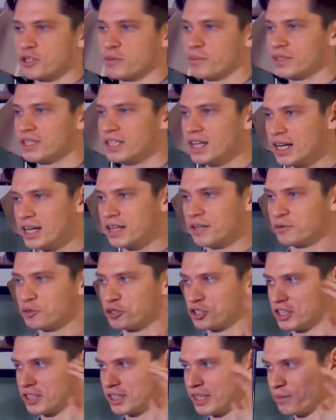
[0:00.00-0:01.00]
смотрели
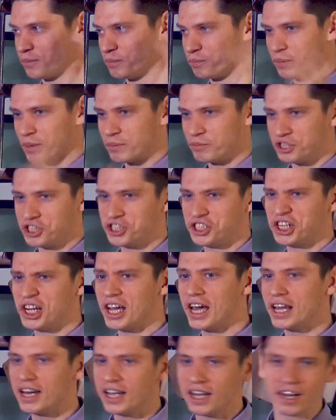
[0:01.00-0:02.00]
уже там
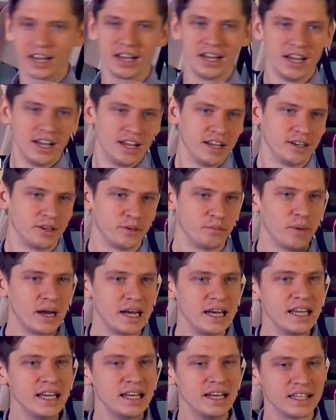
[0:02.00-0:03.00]
помещения, э,
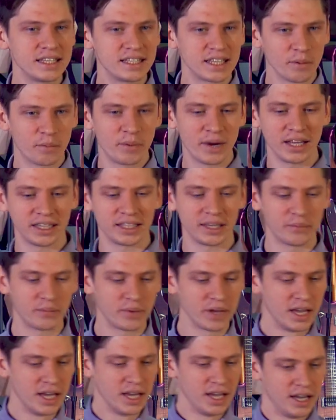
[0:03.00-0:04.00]
молились об этом.